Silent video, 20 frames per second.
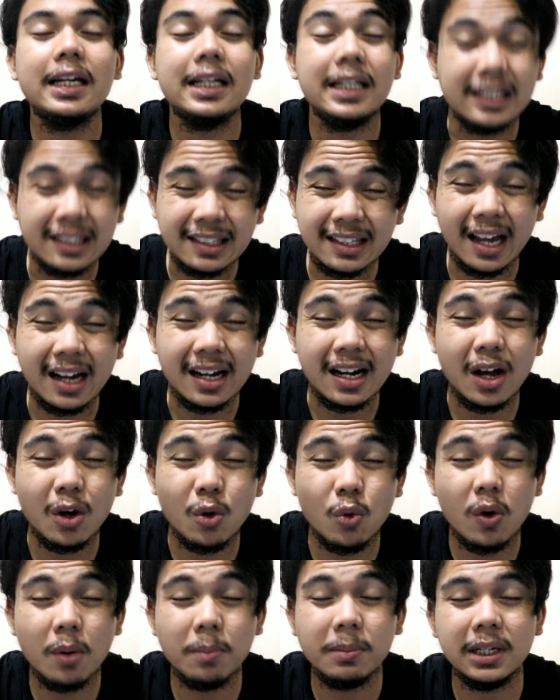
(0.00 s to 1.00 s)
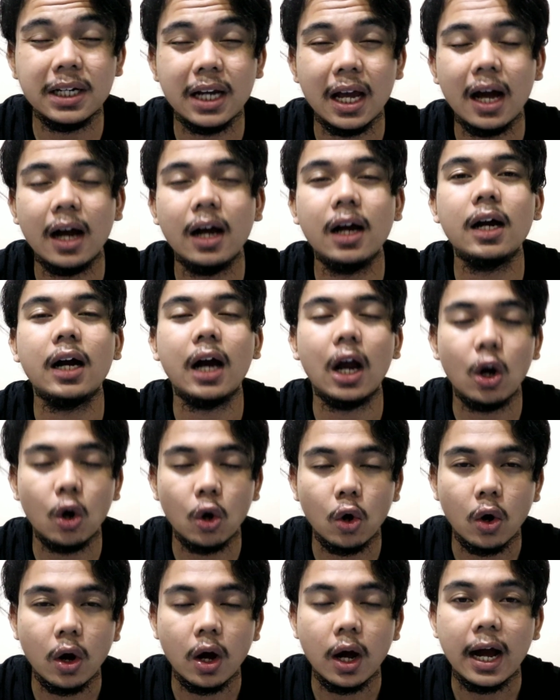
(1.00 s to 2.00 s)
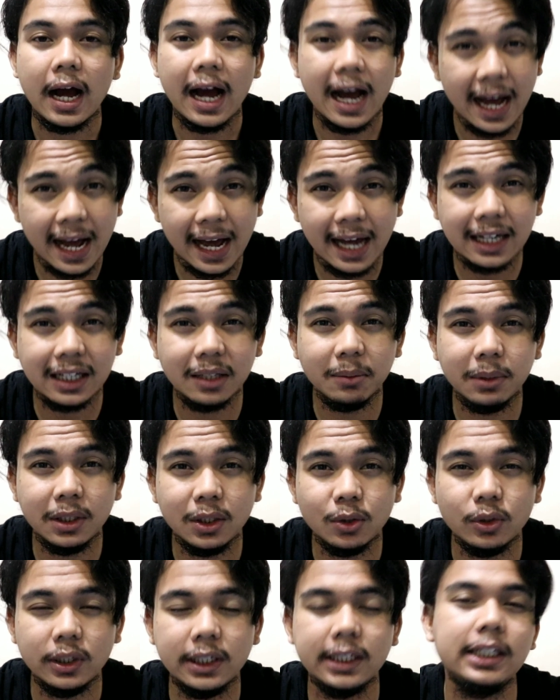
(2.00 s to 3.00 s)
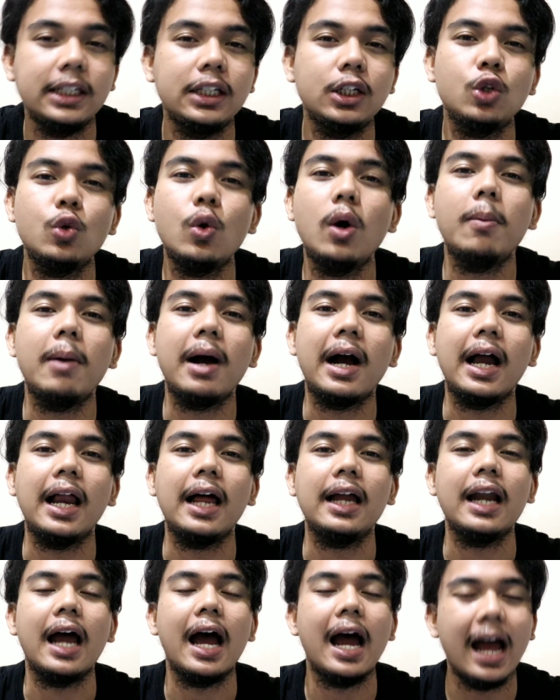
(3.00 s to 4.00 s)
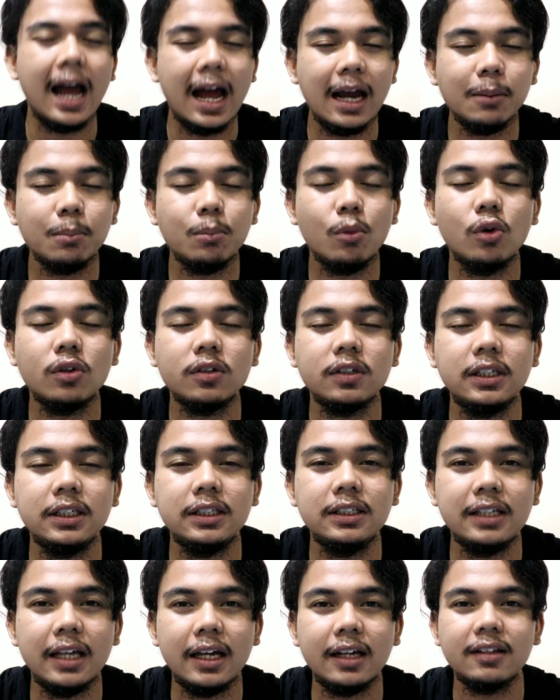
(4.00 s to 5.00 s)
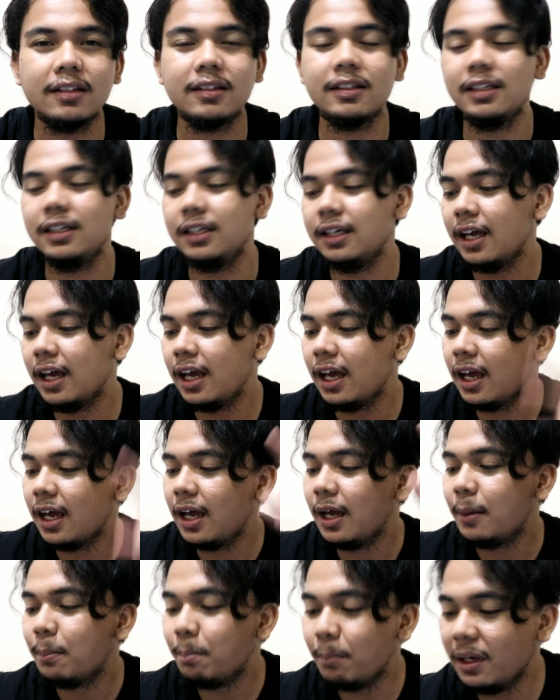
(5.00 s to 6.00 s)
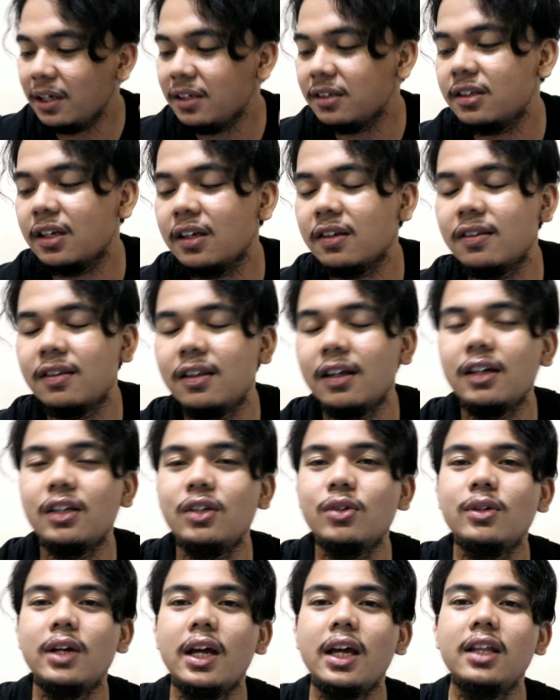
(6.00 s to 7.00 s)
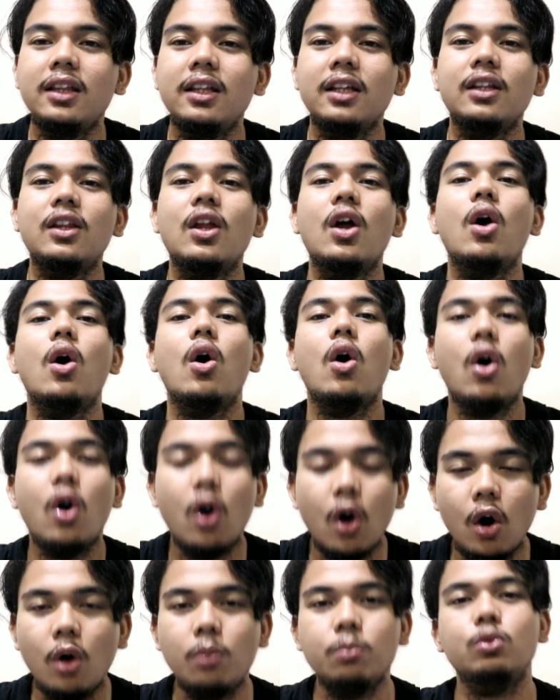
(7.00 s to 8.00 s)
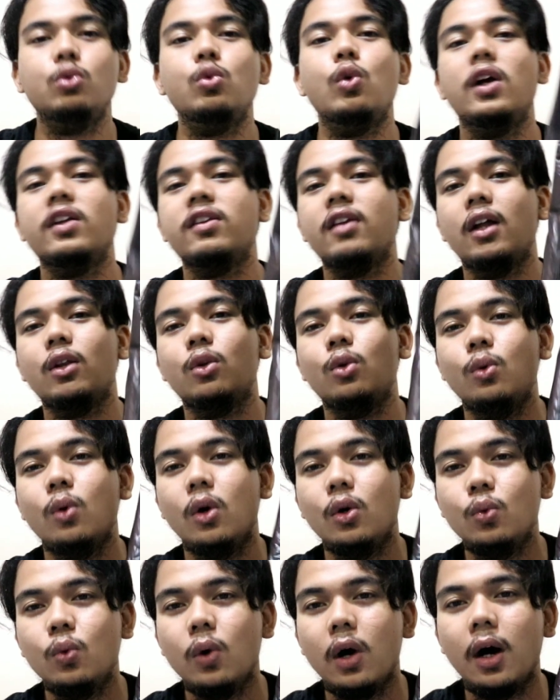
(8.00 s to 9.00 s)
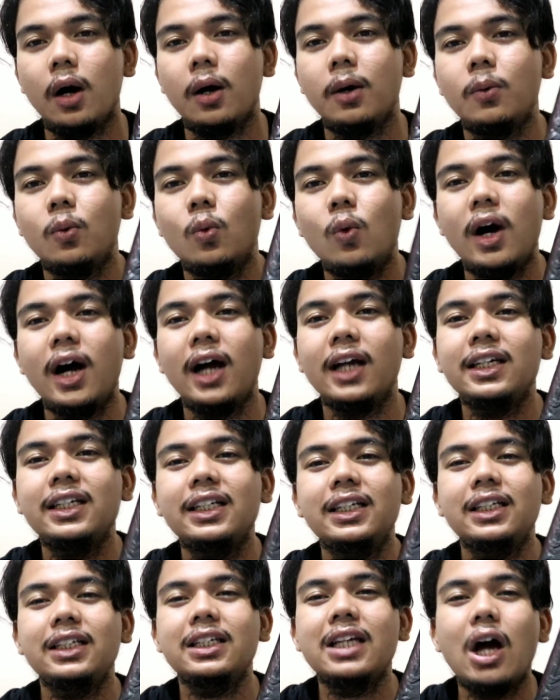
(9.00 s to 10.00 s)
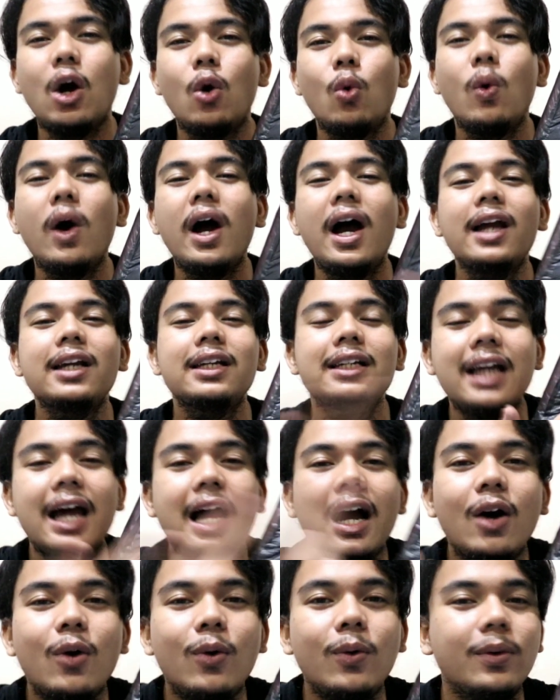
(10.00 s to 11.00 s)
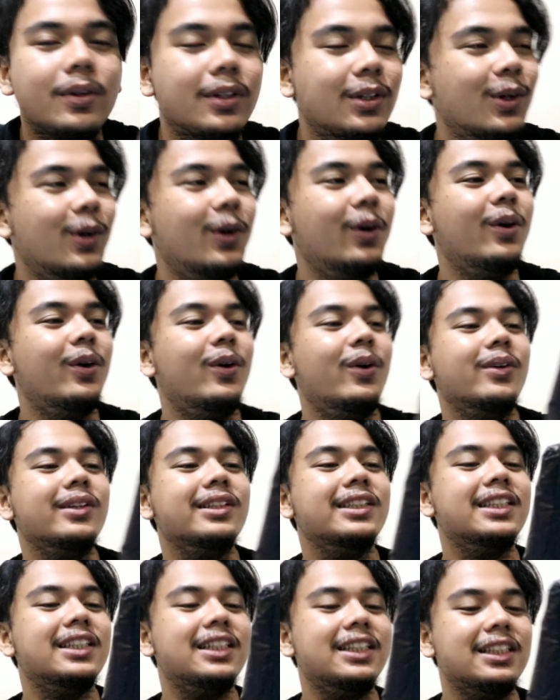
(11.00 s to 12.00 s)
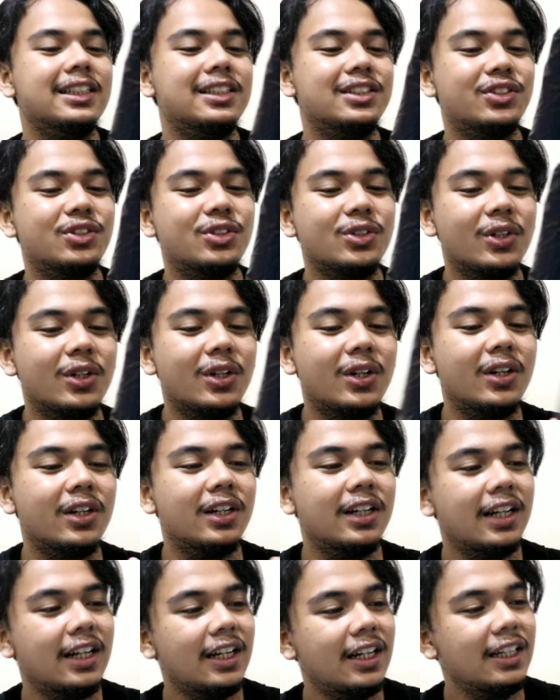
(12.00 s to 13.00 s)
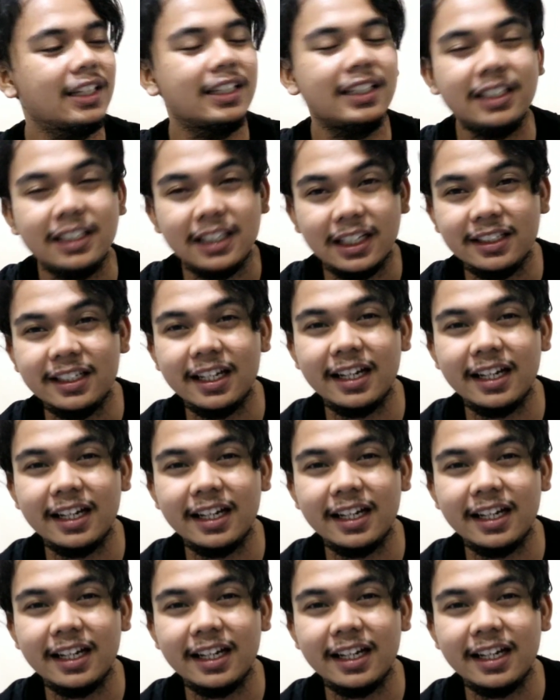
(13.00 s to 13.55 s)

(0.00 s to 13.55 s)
Di sana gue bilang kalau hari Minggu ini gue bakal unboxing jersey Manchester United home 2122 wadidaw wadaw yo ijo ini dia